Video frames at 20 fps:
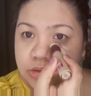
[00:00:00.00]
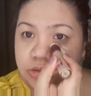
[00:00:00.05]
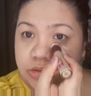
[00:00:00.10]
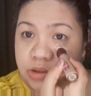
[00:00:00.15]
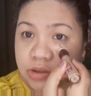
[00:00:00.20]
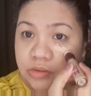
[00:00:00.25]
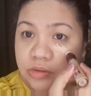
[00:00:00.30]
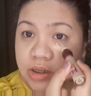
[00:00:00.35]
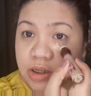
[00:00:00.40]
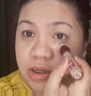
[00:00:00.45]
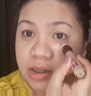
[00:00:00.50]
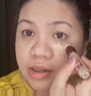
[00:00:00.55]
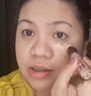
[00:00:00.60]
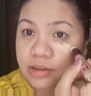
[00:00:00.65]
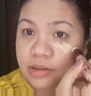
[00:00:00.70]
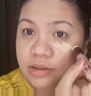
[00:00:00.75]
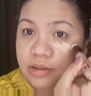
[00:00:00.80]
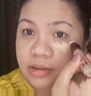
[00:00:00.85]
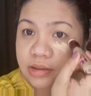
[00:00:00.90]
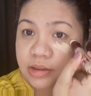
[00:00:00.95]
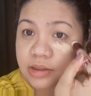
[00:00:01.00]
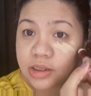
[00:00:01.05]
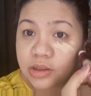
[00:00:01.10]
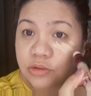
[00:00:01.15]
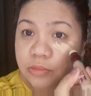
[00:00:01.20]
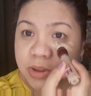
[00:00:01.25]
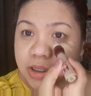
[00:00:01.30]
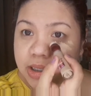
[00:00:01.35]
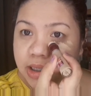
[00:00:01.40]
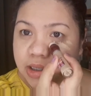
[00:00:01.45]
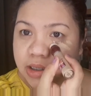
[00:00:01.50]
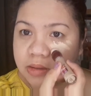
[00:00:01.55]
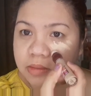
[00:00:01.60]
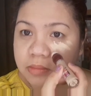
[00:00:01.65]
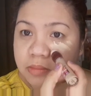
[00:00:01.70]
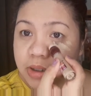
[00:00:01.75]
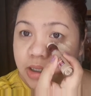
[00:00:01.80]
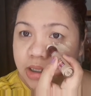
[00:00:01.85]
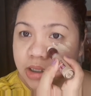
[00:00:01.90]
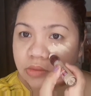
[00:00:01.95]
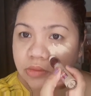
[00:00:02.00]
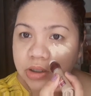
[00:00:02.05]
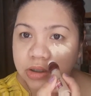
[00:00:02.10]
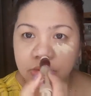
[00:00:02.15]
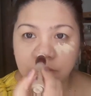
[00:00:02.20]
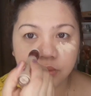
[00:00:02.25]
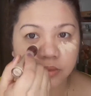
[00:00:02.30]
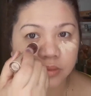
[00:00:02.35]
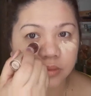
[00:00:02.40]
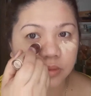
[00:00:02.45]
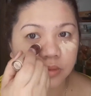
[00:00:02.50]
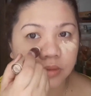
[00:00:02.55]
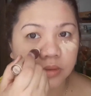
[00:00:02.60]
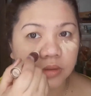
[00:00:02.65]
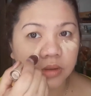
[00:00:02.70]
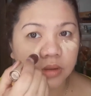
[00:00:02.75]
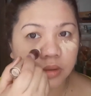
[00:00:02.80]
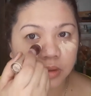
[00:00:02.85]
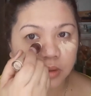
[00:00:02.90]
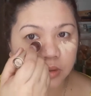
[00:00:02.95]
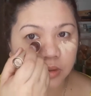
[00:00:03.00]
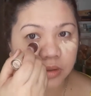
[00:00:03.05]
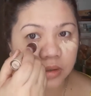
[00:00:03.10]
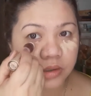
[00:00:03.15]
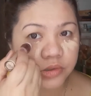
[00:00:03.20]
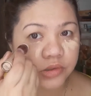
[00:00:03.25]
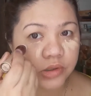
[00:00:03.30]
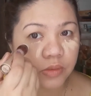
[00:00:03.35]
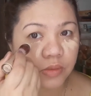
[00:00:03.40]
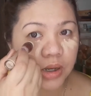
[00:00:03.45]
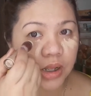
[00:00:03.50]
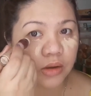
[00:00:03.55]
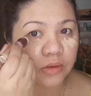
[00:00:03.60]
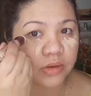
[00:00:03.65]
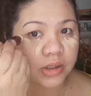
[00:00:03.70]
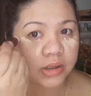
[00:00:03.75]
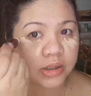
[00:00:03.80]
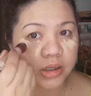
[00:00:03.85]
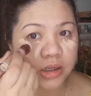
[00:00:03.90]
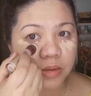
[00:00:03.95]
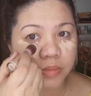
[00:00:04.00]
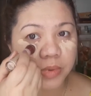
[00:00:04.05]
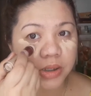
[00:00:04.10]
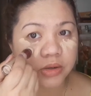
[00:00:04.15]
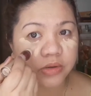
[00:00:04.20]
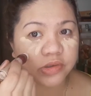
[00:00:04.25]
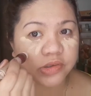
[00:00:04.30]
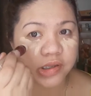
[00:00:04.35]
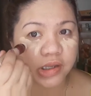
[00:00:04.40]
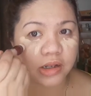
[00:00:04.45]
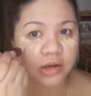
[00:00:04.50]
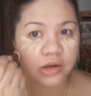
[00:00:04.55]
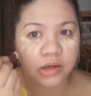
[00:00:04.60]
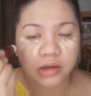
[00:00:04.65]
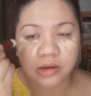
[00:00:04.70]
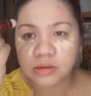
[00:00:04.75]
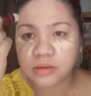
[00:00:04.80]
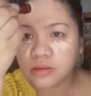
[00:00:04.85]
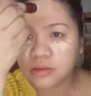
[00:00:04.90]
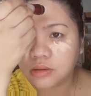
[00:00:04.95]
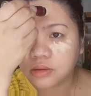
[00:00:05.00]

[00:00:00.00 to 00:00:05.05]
So, ito na lang. Hindi ito bigay. Bili ko ito. Kasi wala akong natanggap na concealer.